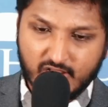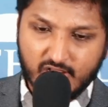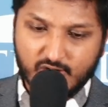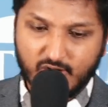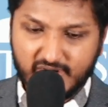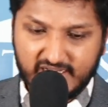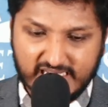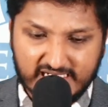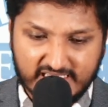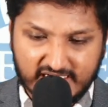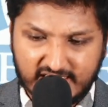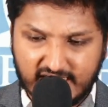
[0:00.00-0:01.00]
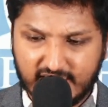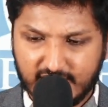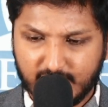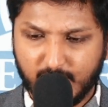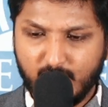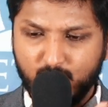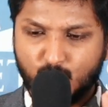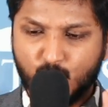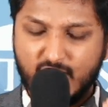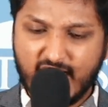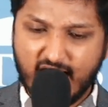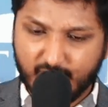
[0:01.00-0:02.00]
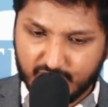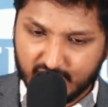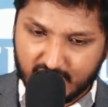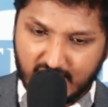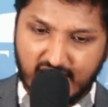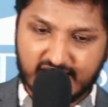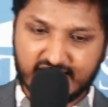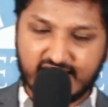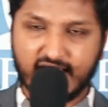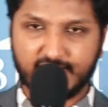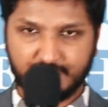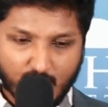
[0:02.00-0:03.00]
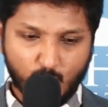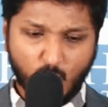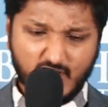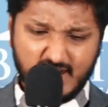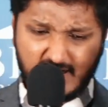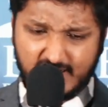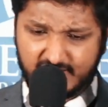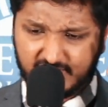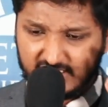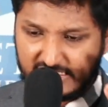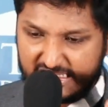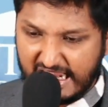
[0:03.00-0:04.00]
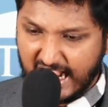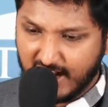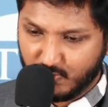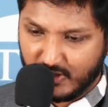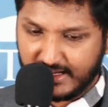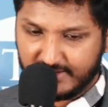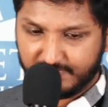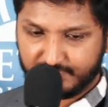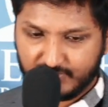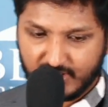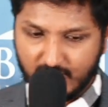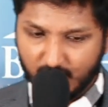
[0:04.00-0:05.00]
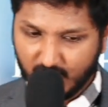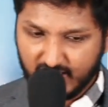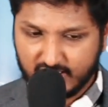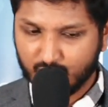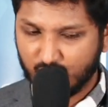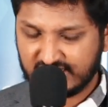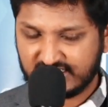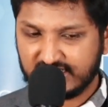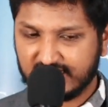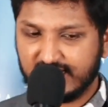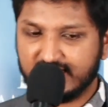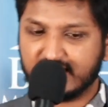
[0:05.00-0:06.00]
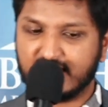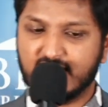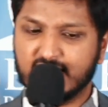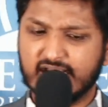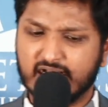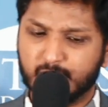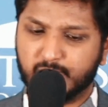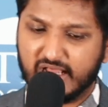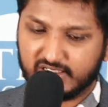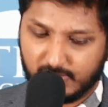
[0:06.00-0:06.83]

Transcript: ரோமனுக்கு எழுதிருந்தான் நிருபம் ஒன்றாவது அதிகாரம் ஒன்னிலிருந்து ஏழு வரை உலதான வசனங்களை இந்த நாளிலே நாம் பார்க்க